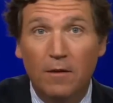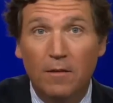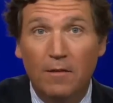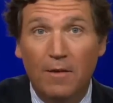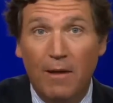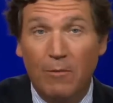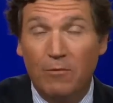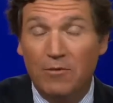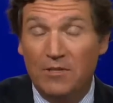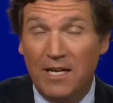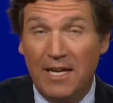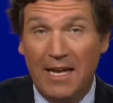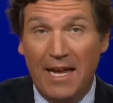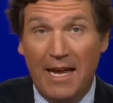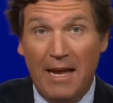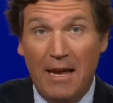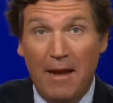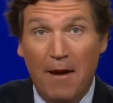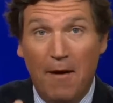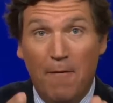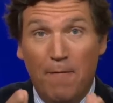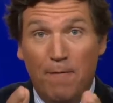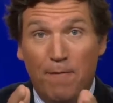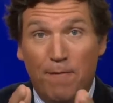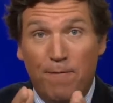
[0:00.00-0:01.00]
Это
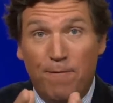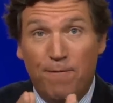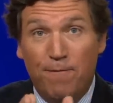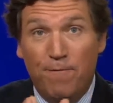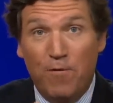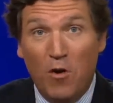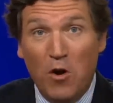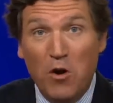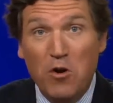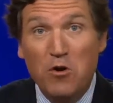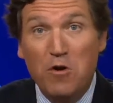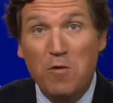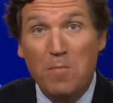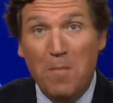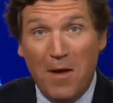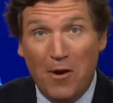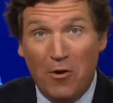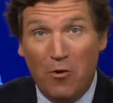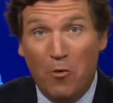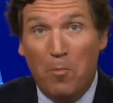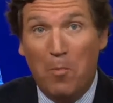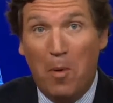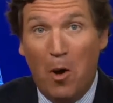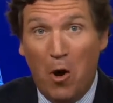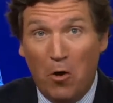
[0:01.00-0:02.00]
вроде
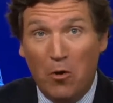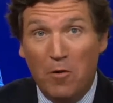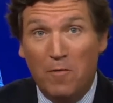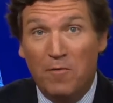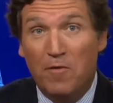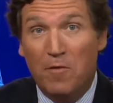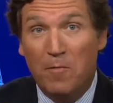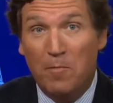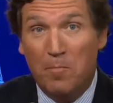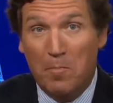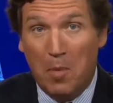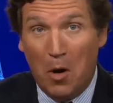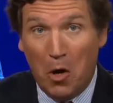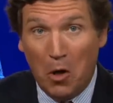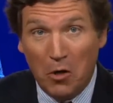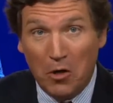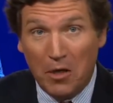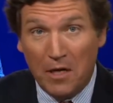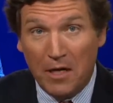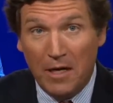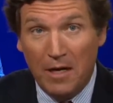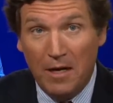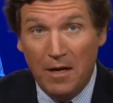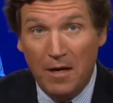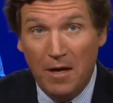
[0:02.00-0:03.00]
основная часть
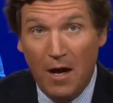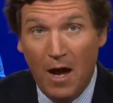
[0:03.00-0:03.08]
сделки,